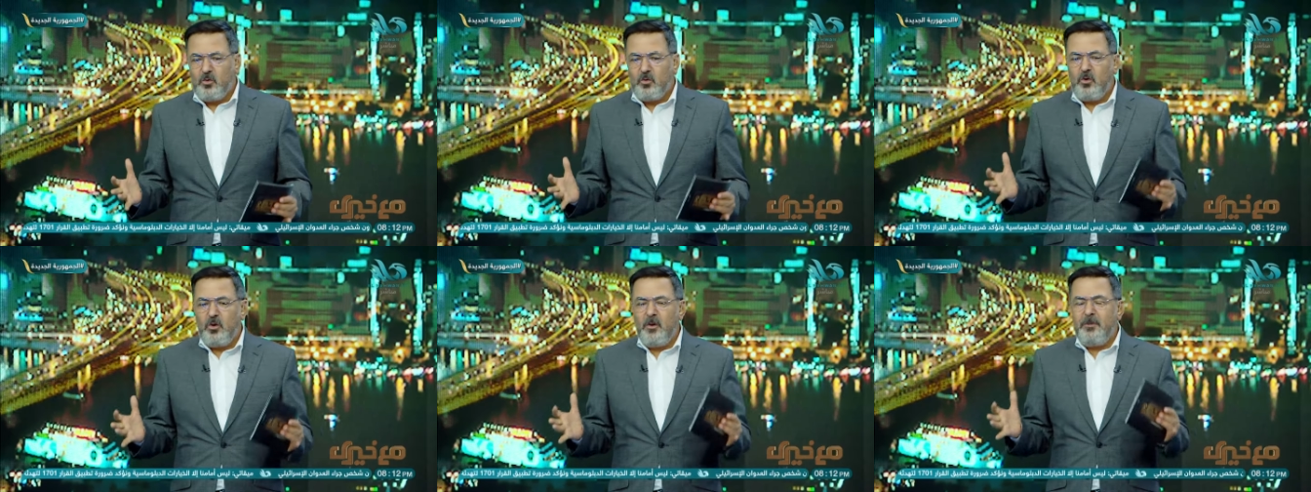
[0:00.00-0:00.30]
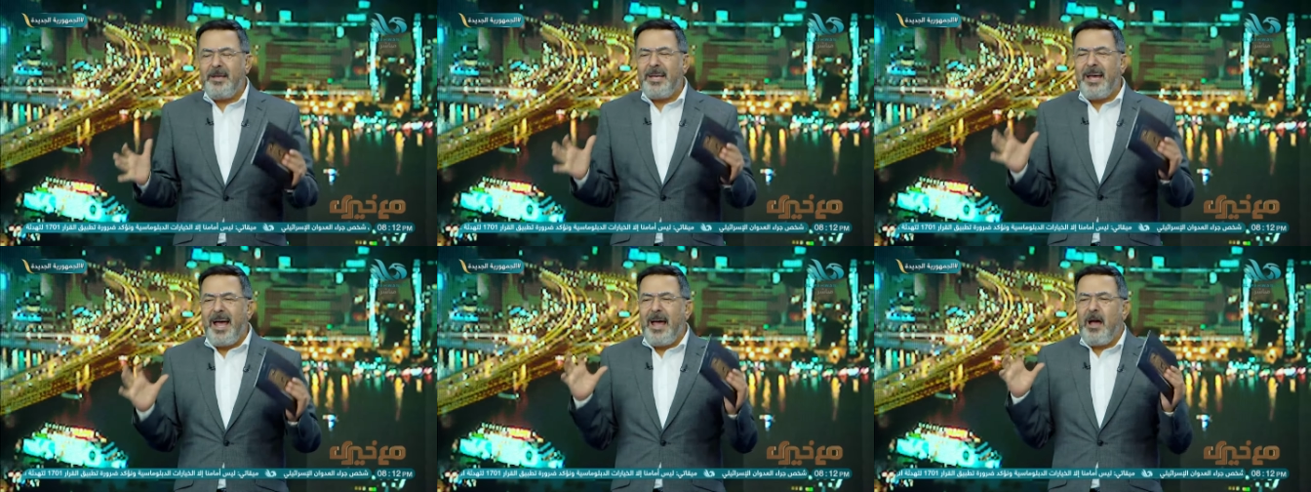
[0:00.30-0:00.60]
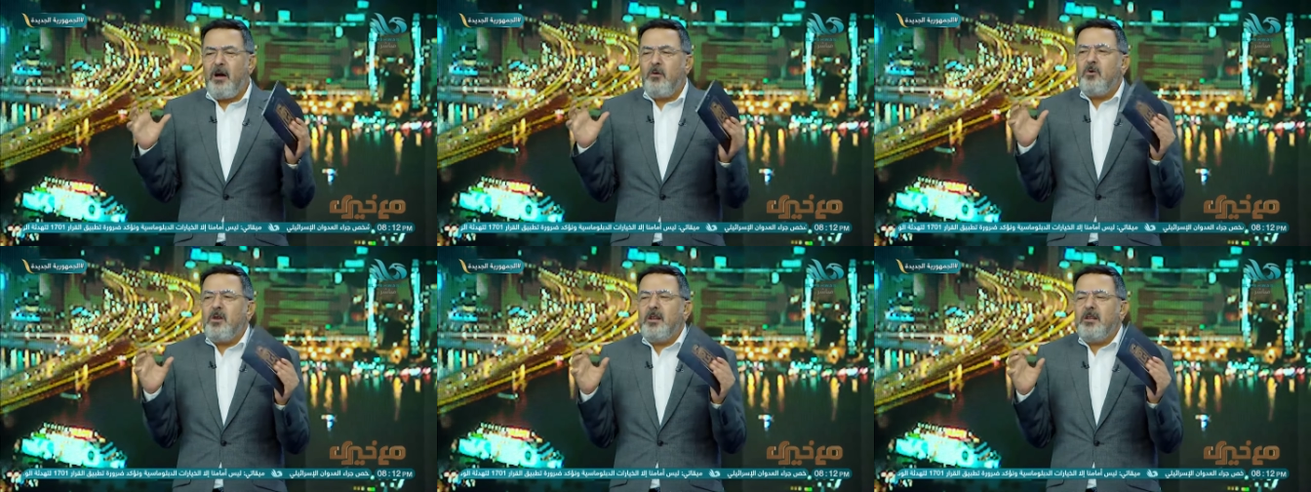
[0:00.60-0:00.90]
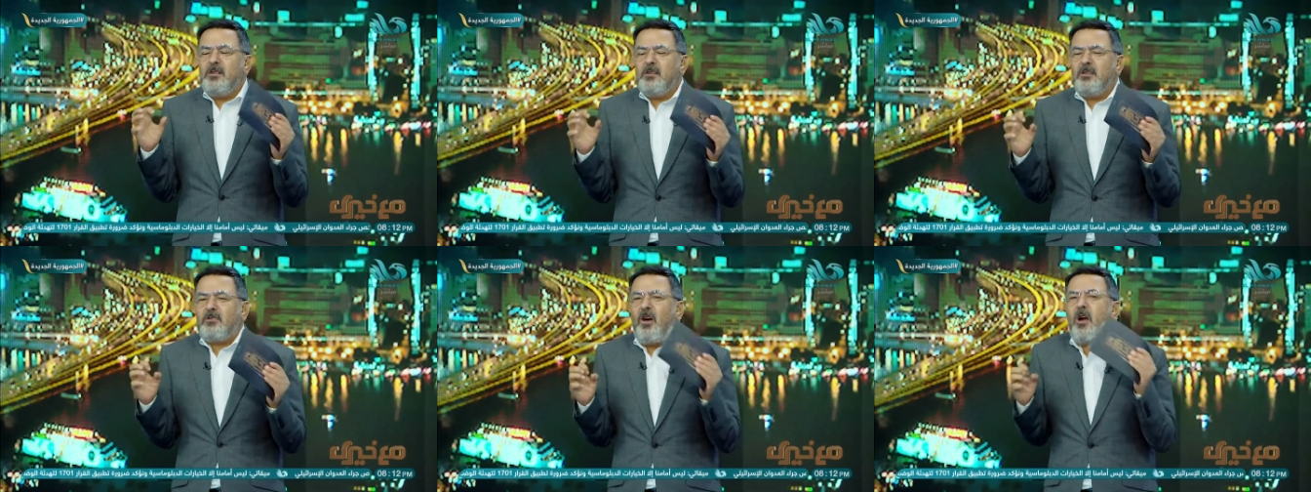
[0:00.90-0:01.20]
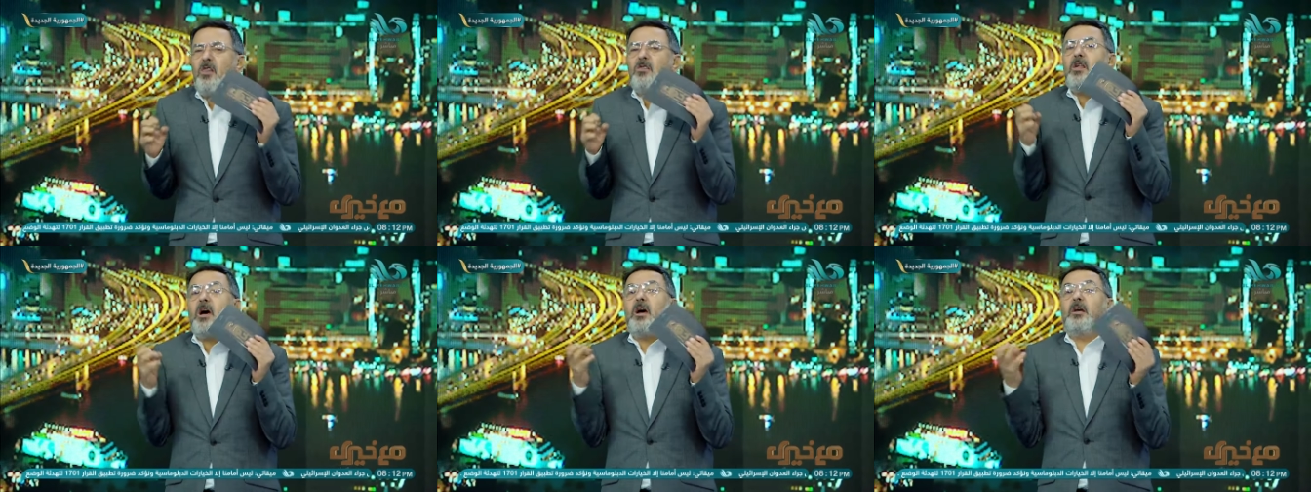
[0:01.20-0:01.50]
وبيحاول
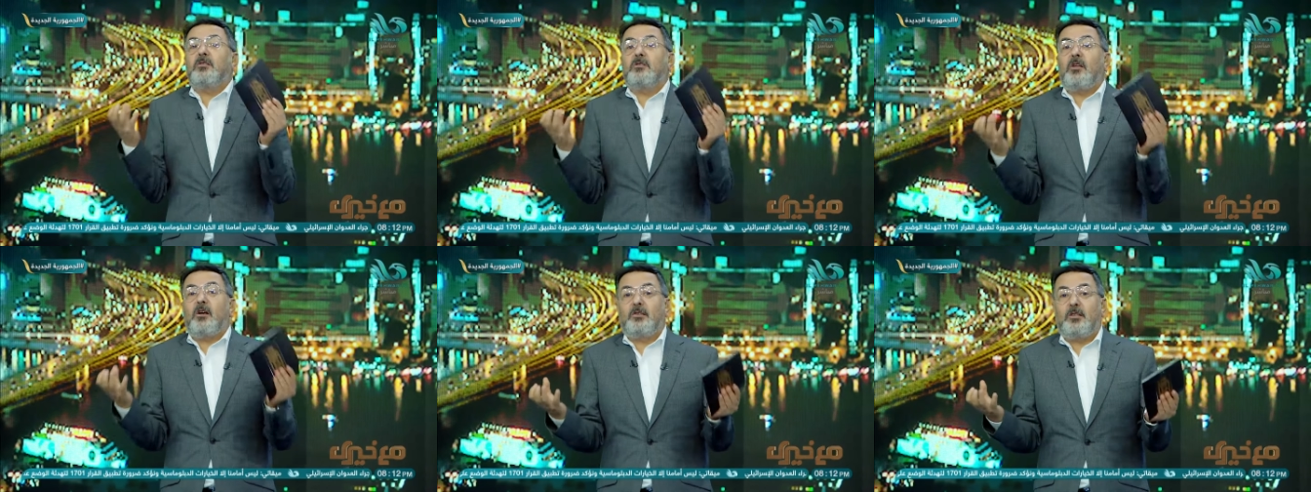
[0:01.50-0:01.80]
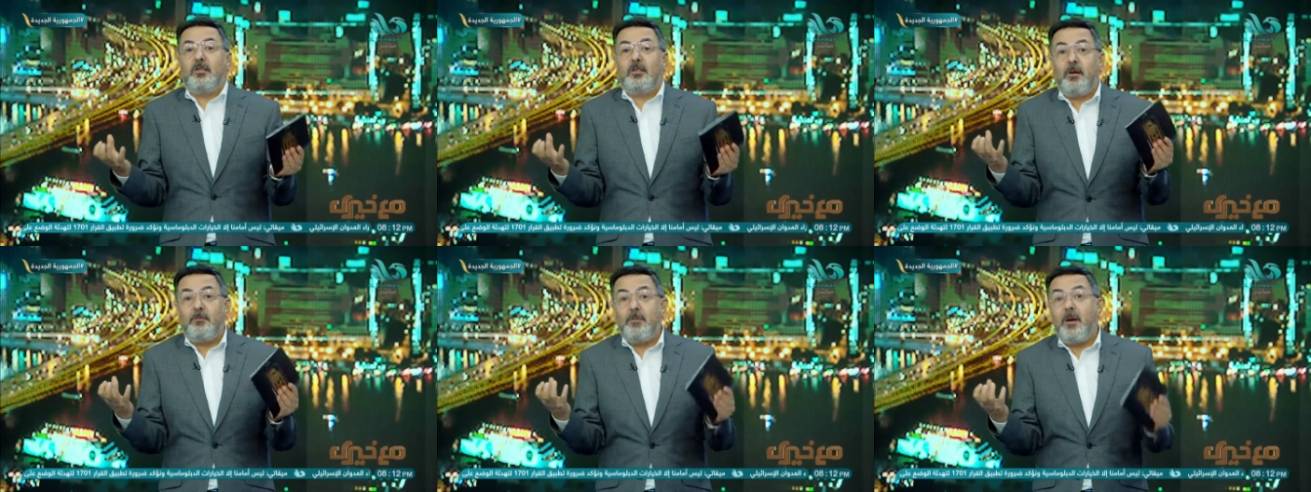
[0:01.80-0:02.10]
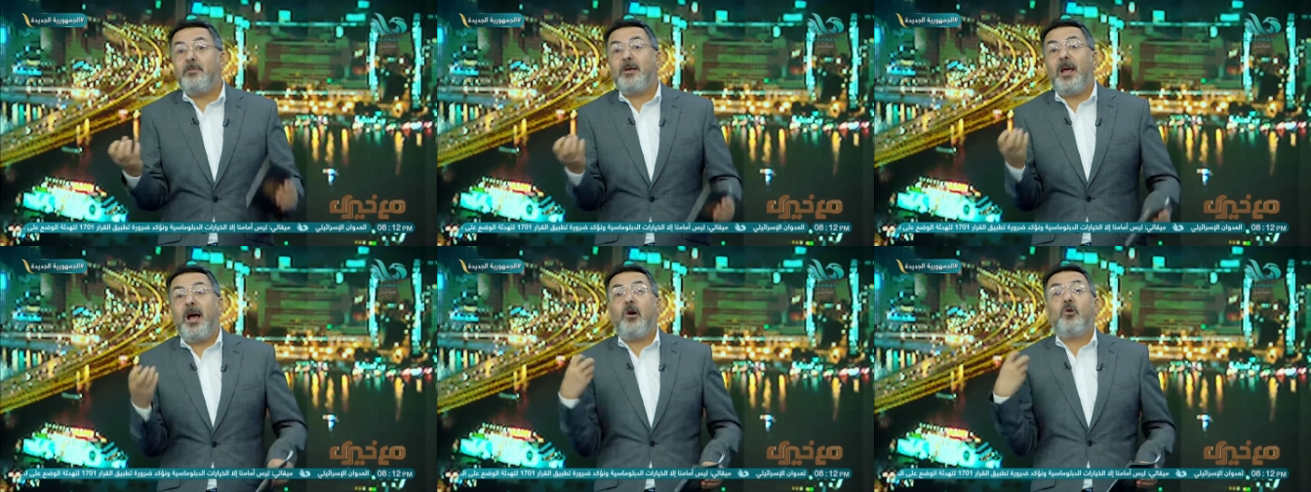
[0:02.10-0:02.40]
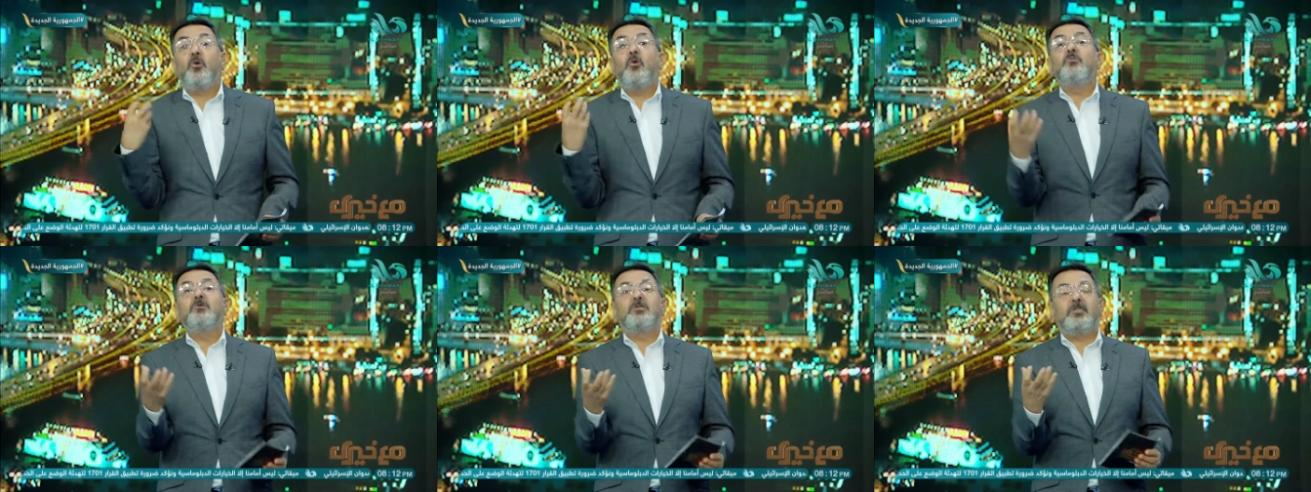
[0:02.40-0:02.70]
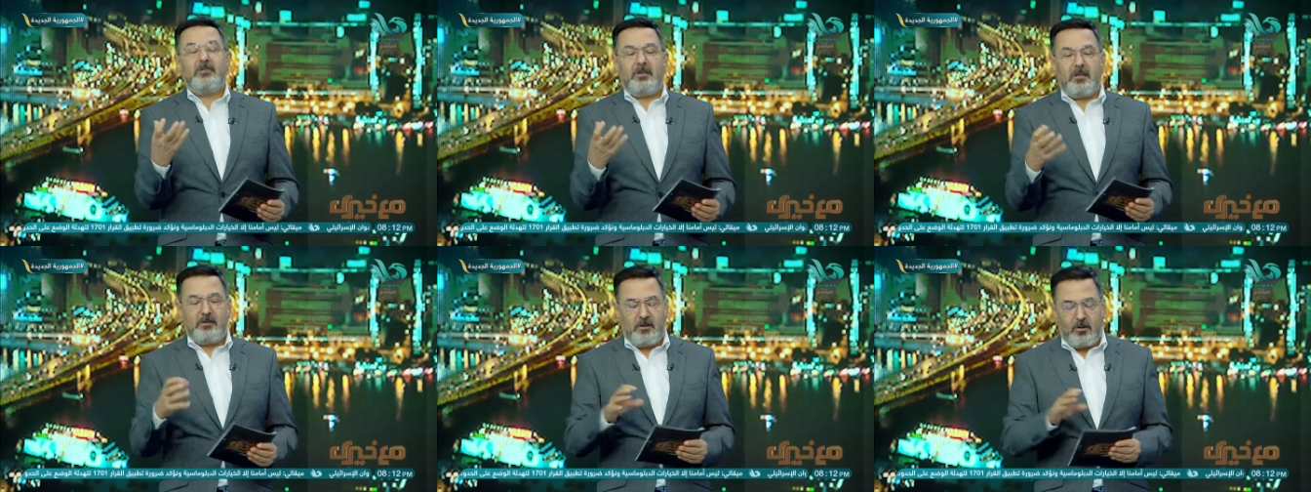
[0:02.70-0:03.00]
يطلع الضغط ده ما بيحكمش
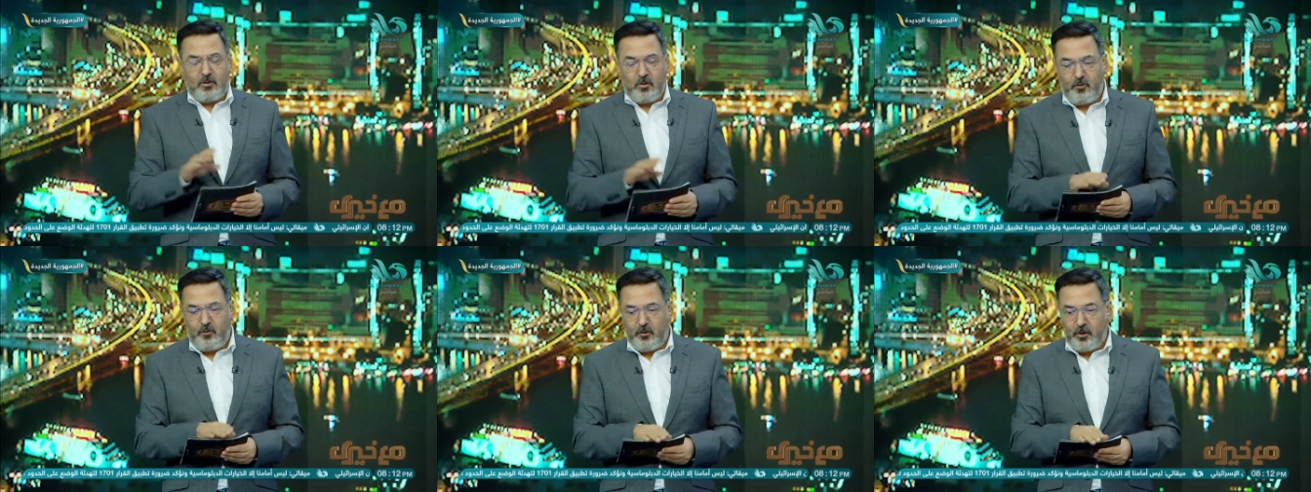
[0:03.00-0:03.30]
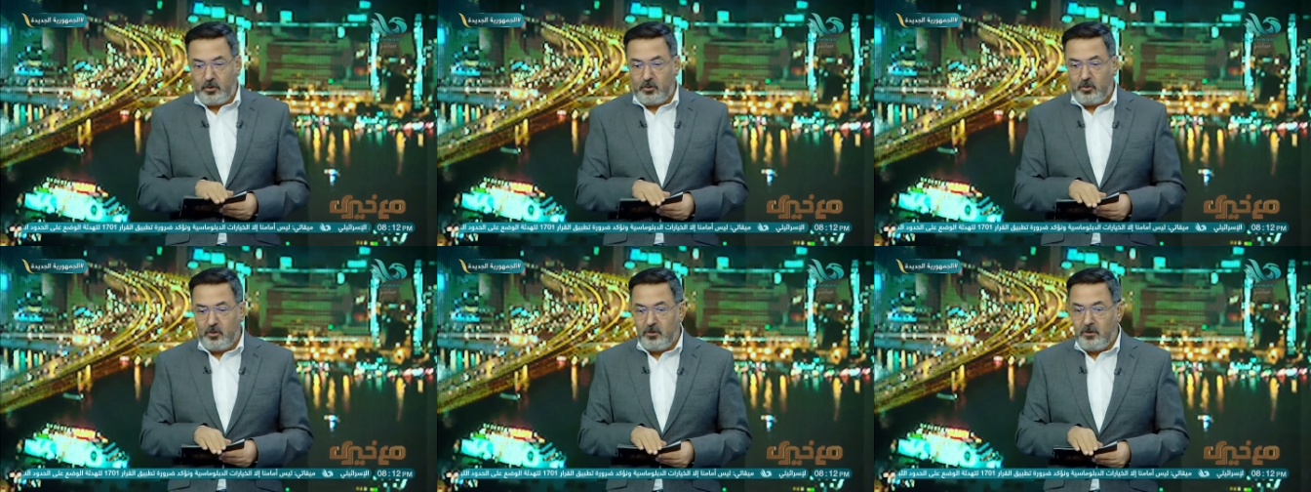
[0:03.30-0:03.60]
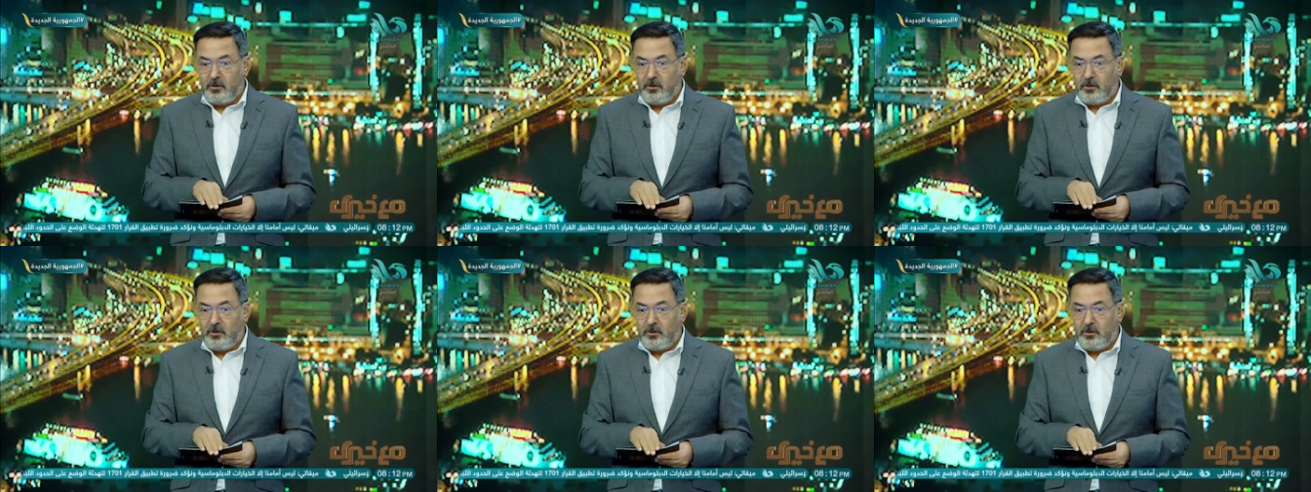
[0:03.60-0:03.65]
تصرفاته